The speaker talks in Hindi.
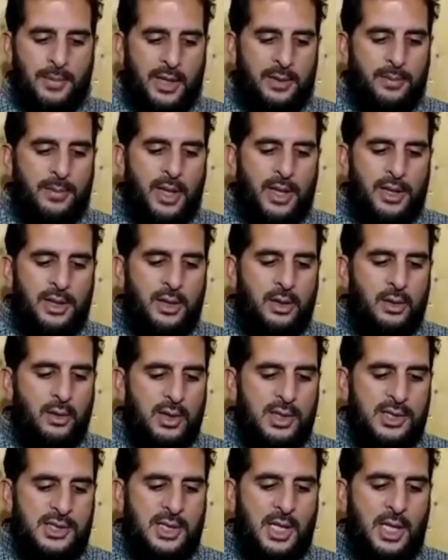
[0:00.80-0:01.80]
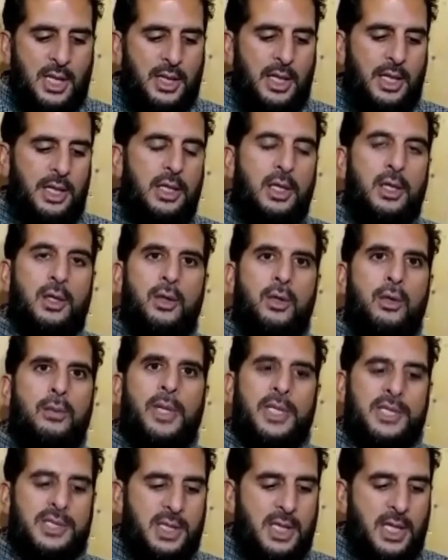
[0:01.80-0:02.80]
बर्बाद गुलस्तान करने को
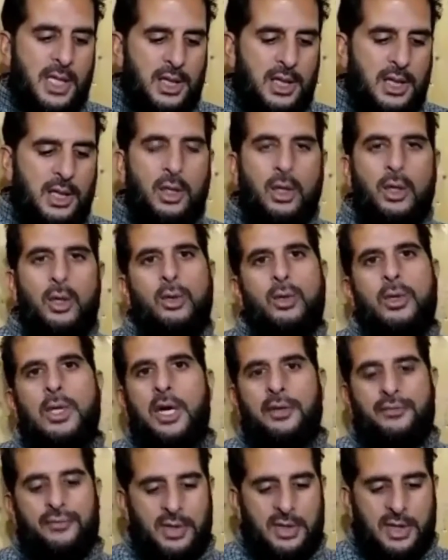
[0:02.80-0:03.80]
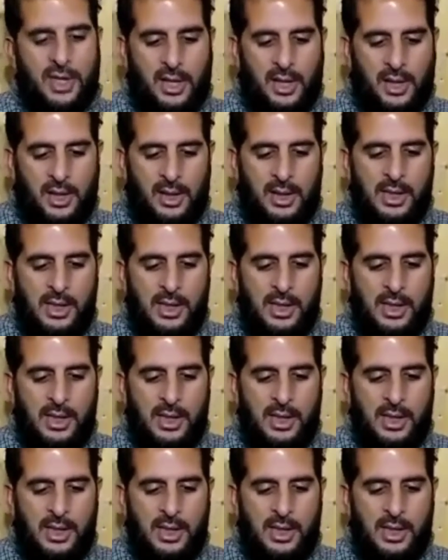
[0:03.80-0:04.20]
बस एक ही उल्लू काफ़ी था